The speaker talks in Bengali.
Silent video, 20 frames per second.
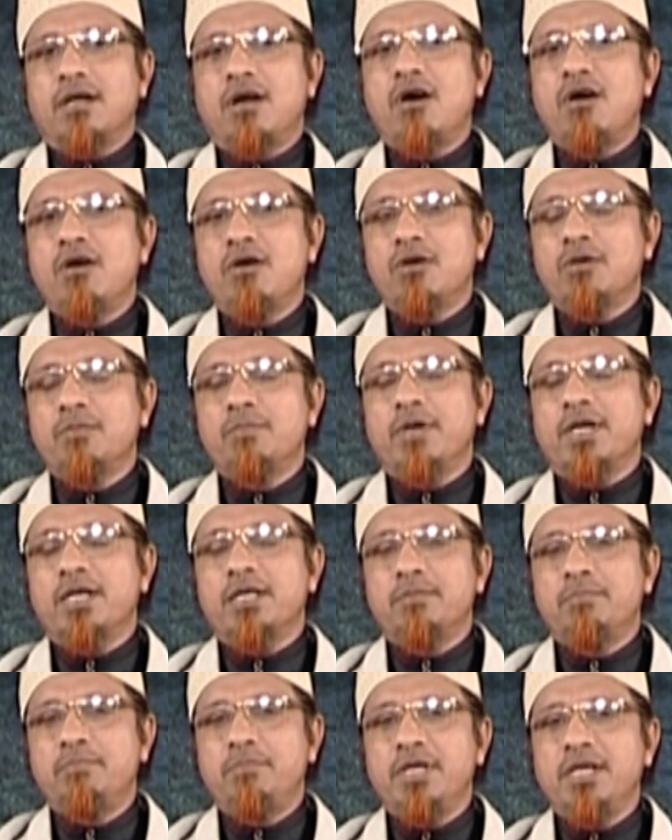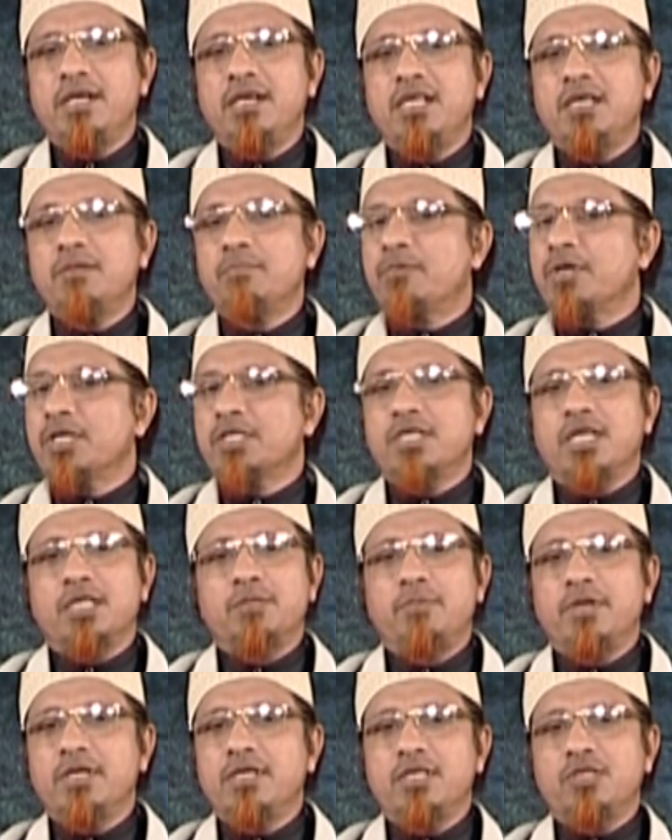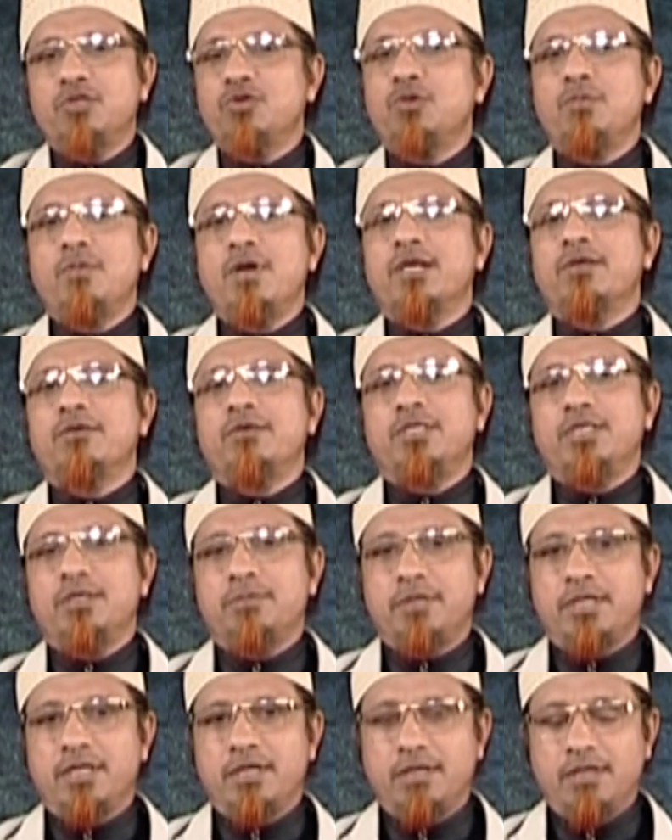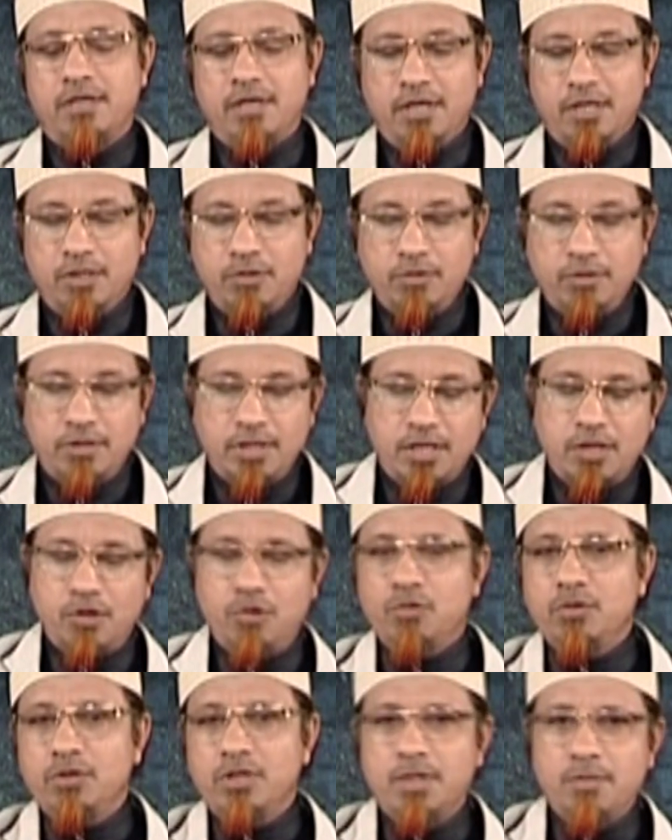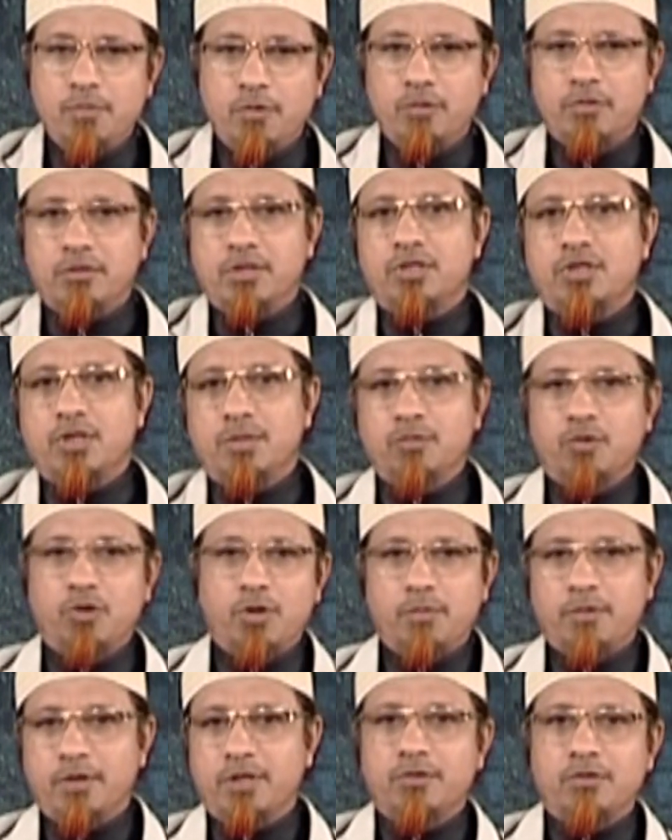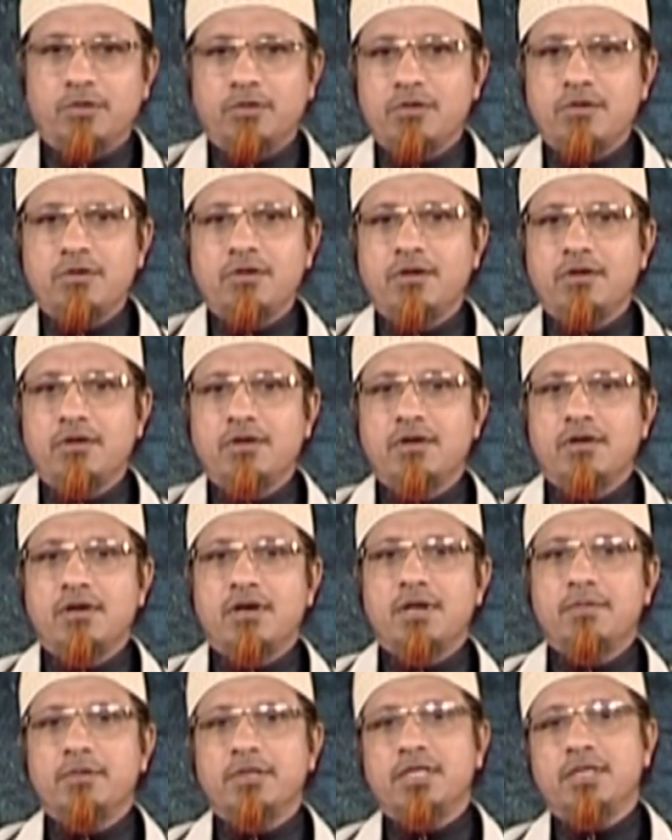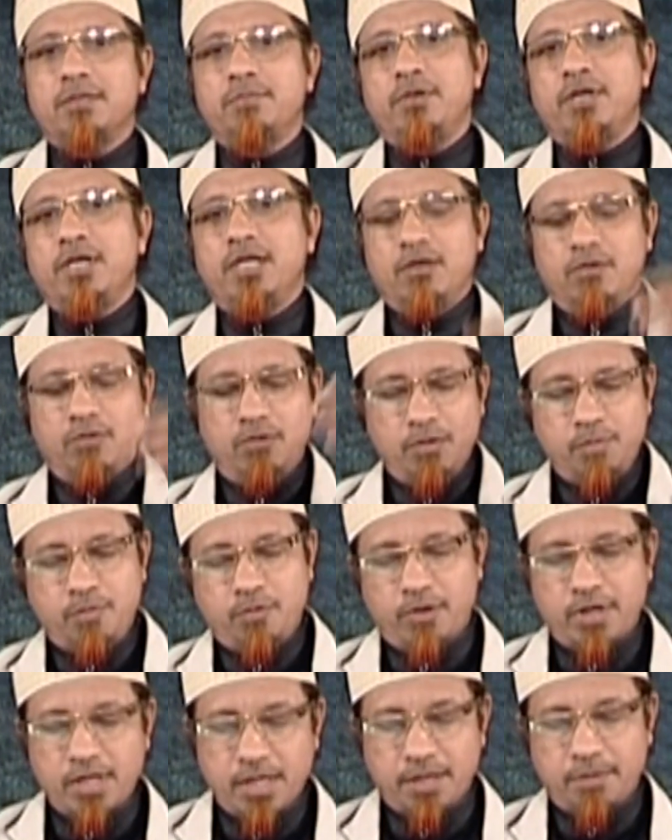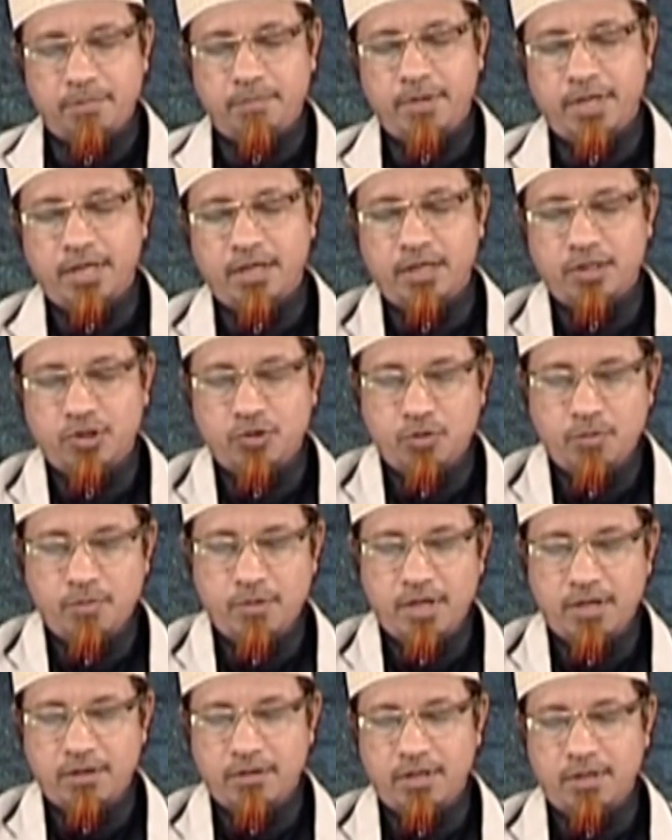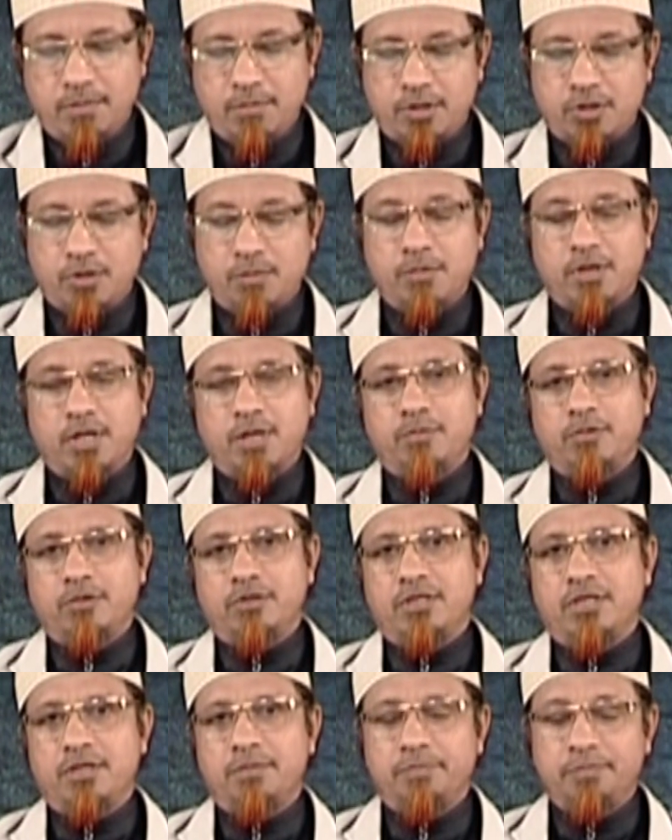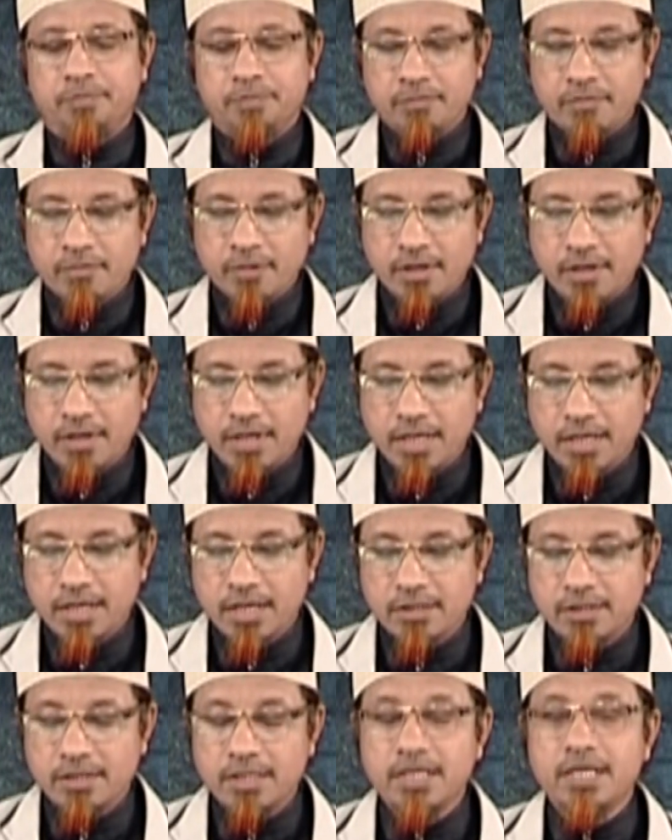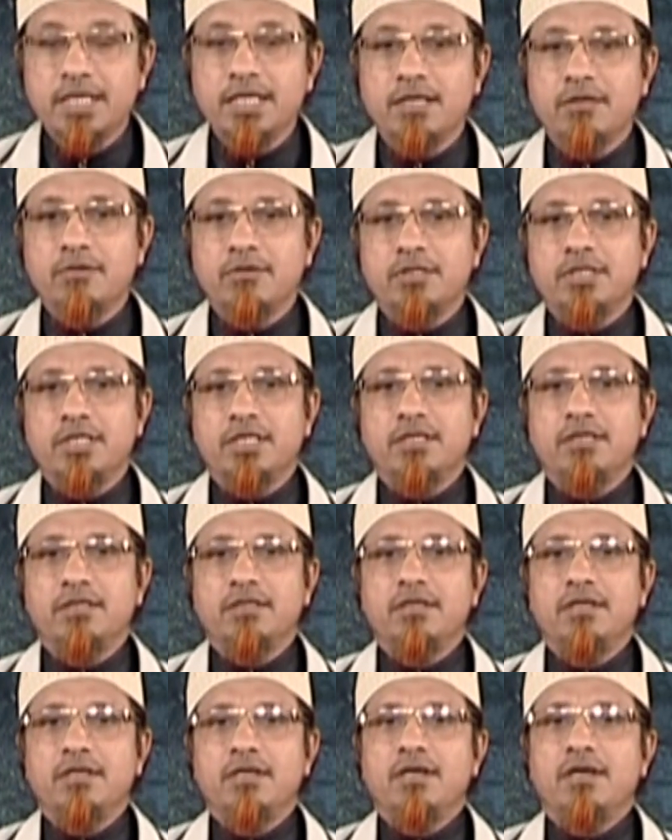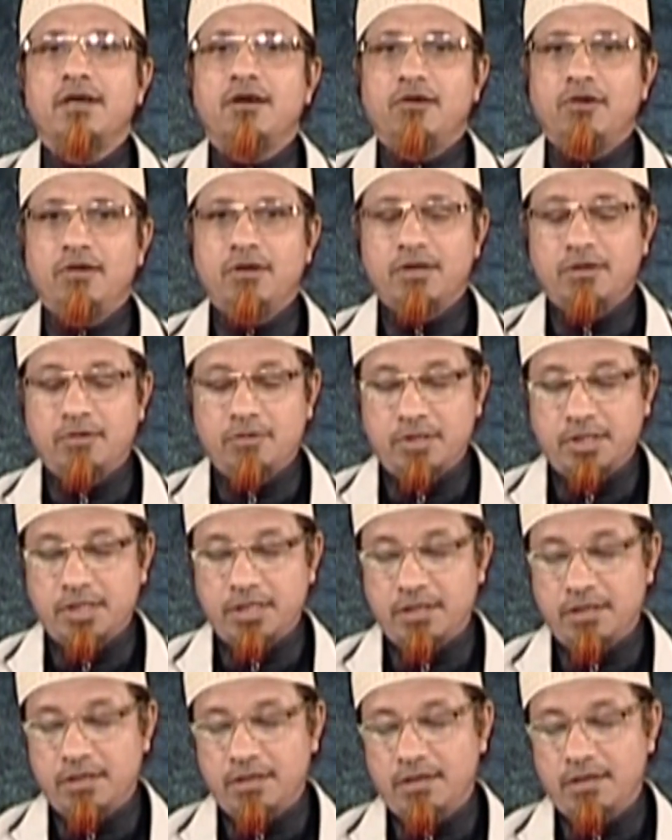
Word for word: ঘর বাড়ি বিল্ডিং প্রাসাদ ভেঙে চুরমার হয়ে যাবে না যদি তার ঘূর্ণির মুহূর্তে সব নড়বড়ে হতো আমাদের বিল্ডিংগুলো পড়ে ভেঙে চুরমার হয়ে আমরা সব মারা পড়তাম এই কাজটি কে করেছেন আল্লাহ করেছেন